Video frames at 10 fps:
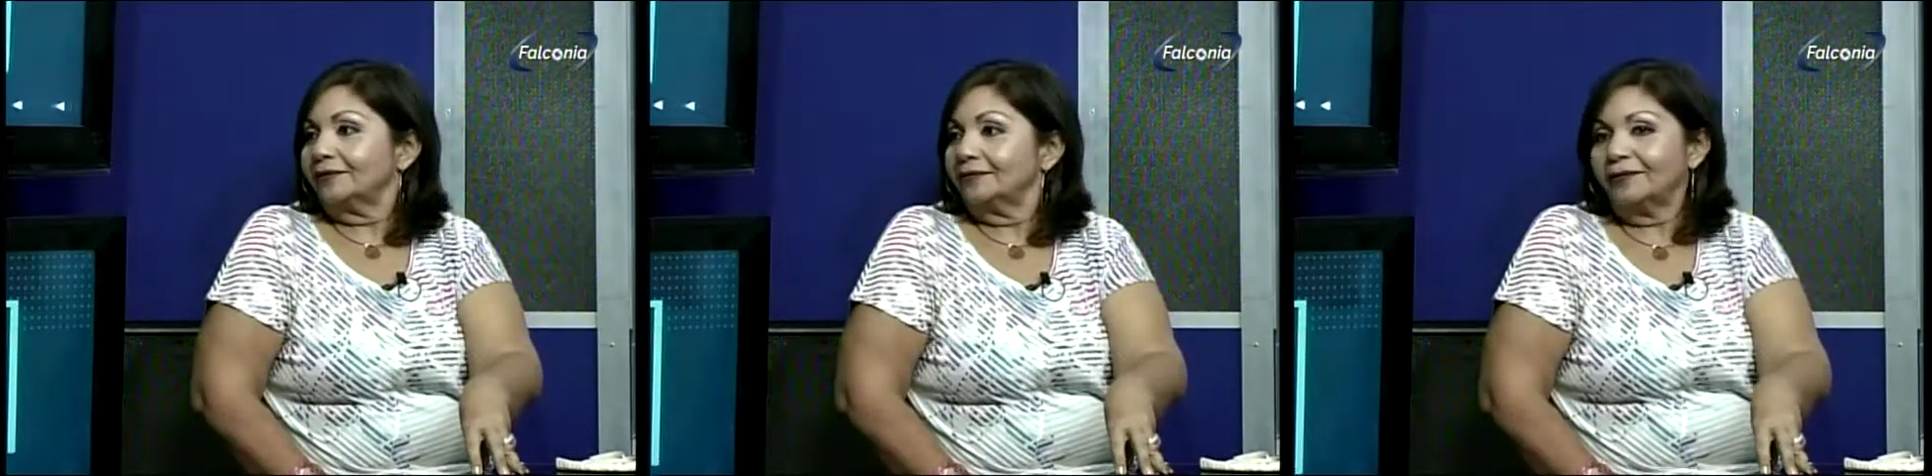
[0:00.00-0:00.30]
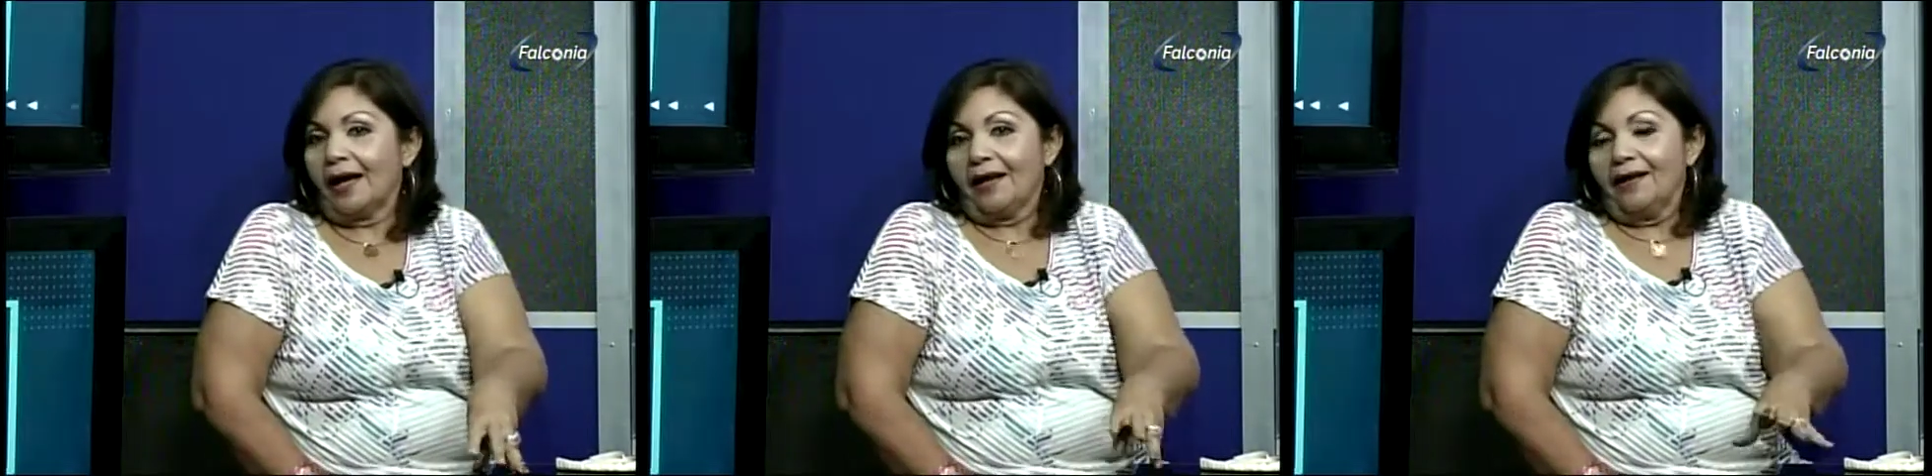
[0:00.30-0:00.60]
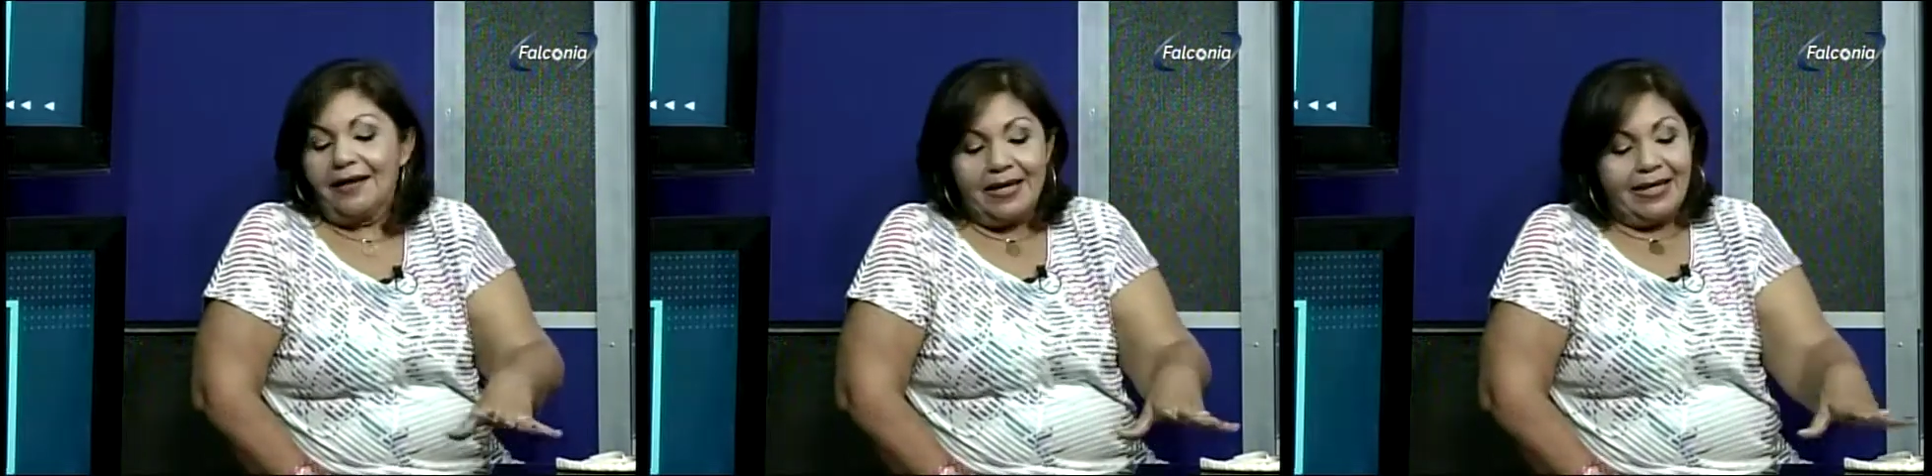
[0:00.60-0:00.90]
O sea,
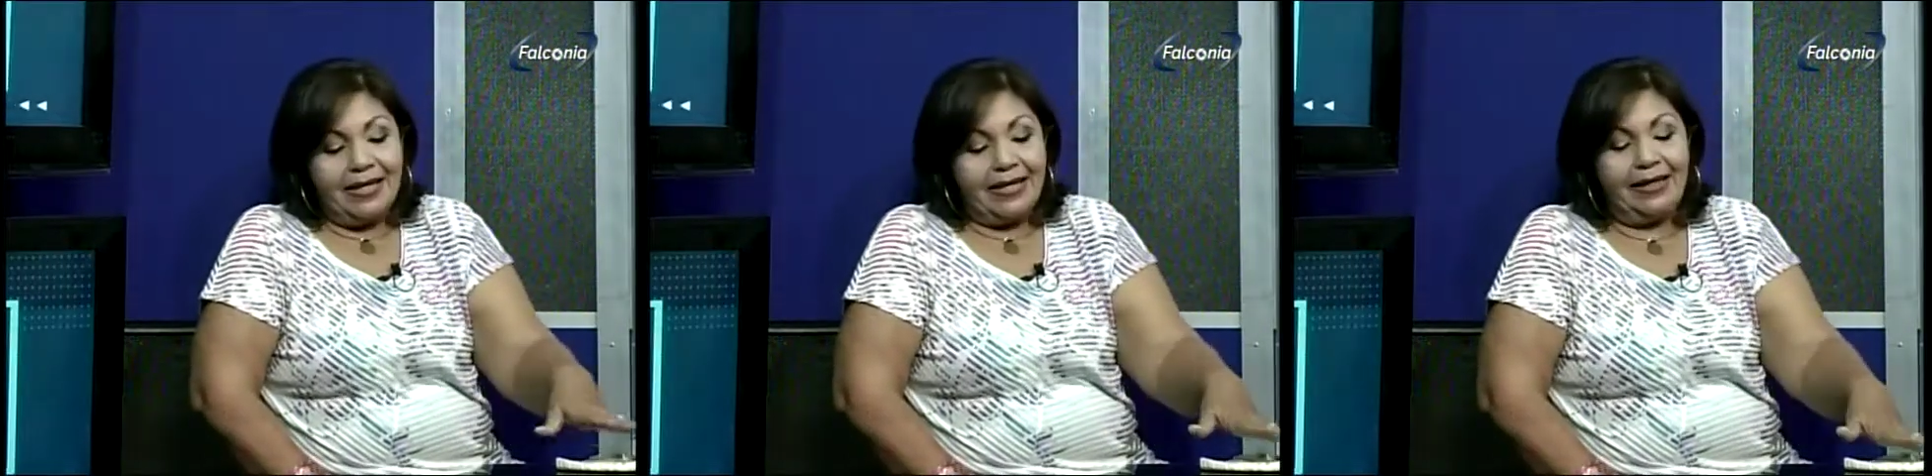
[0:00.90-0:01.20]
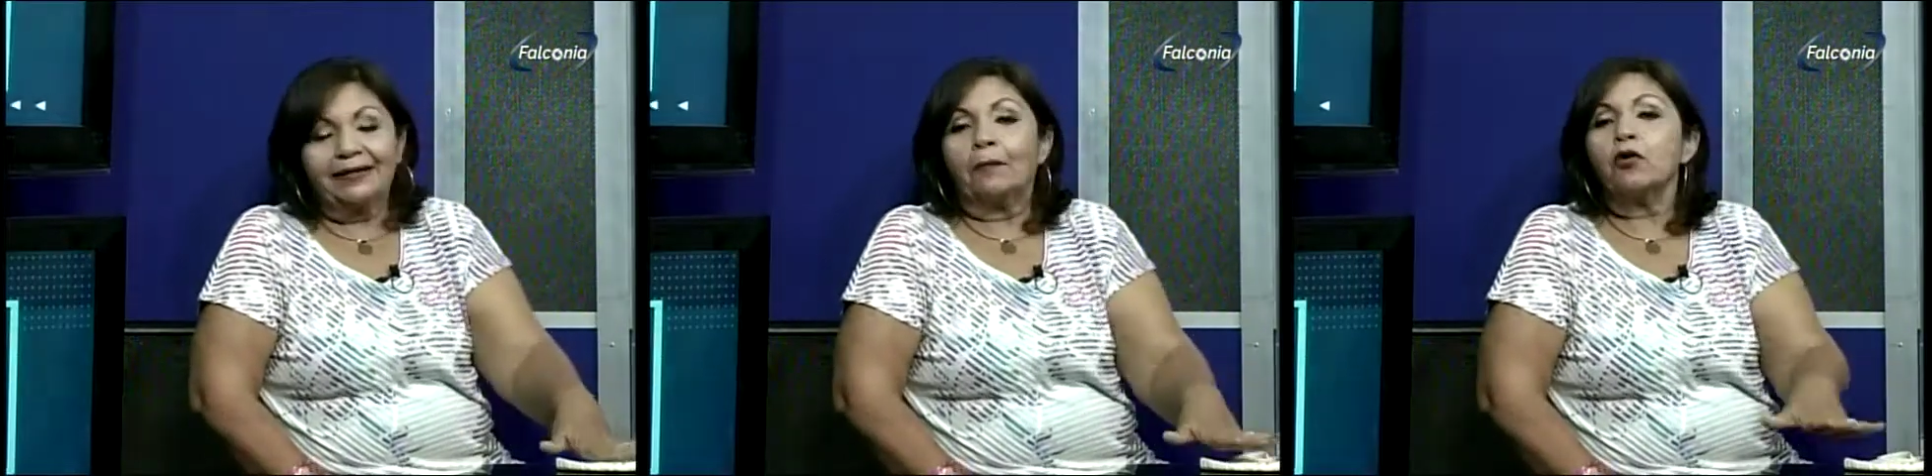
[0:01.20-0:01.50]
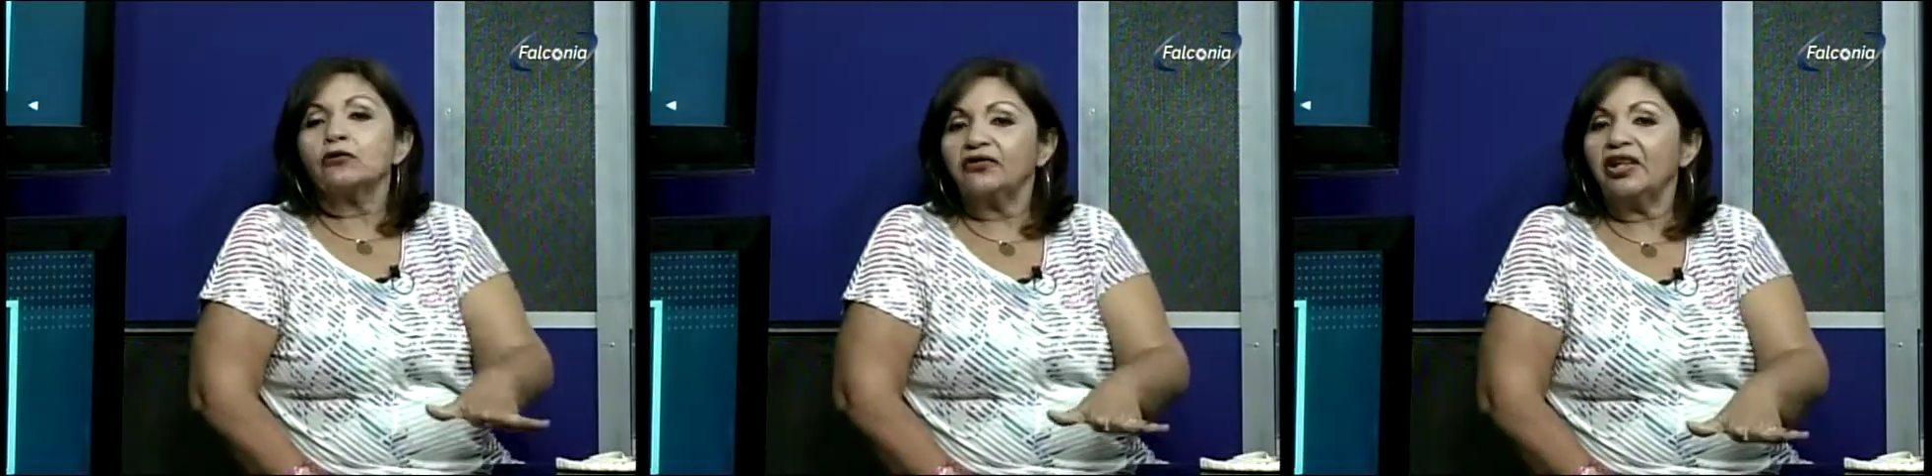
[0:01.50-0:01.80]
estamos
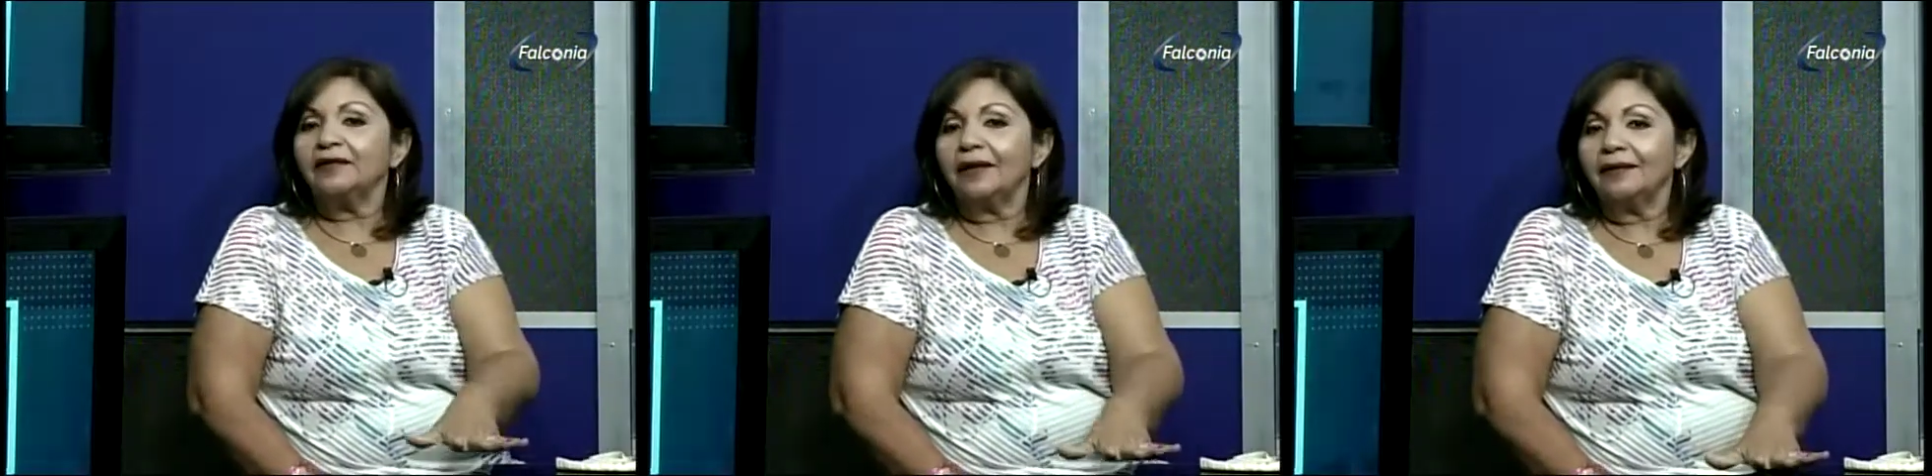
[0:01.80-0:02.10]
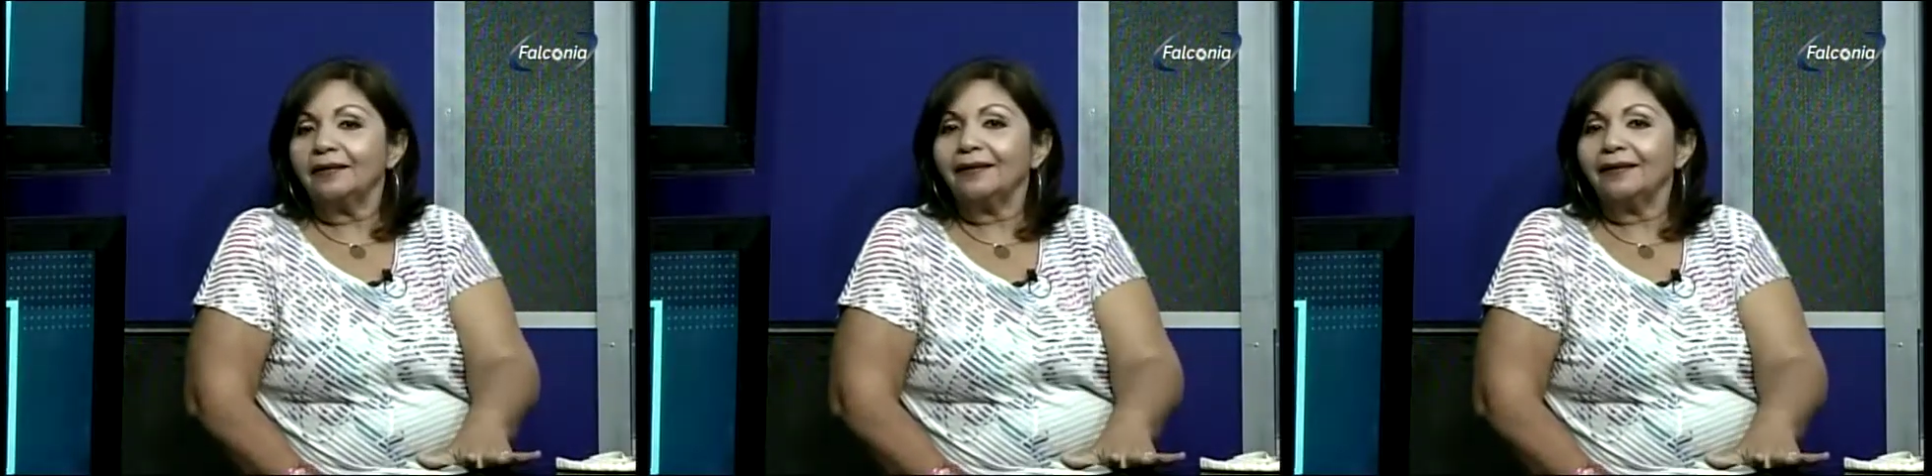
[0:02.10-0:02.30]
conscientes